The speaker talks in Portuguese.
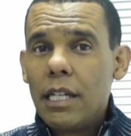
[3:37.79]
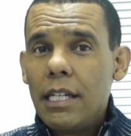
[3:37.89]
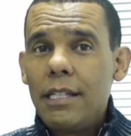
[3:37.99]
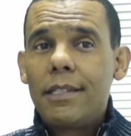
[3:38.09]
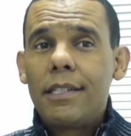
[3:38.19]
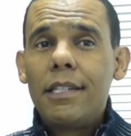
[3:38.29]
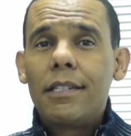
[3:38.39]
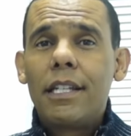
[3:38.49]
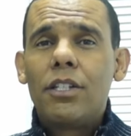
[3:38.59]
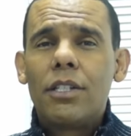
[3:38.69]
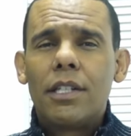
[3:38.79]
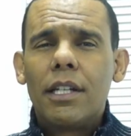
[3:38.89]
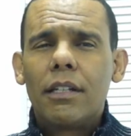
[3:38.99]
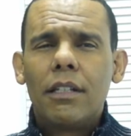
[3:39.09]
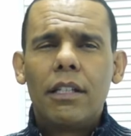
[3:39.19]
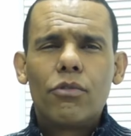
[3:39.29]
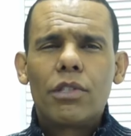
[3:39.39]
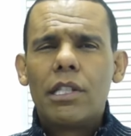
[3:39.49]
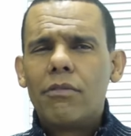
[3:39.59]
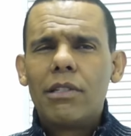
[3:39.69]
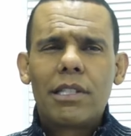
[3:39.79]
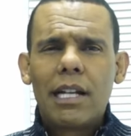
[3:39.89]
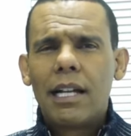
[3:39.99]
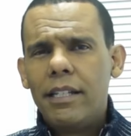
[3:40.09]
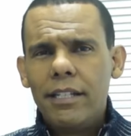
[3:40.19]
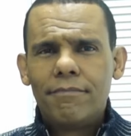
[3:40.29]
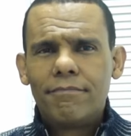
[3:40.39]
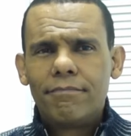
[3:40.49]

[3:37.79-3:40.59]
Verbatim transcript: insistem em dizer que Deus não está ali.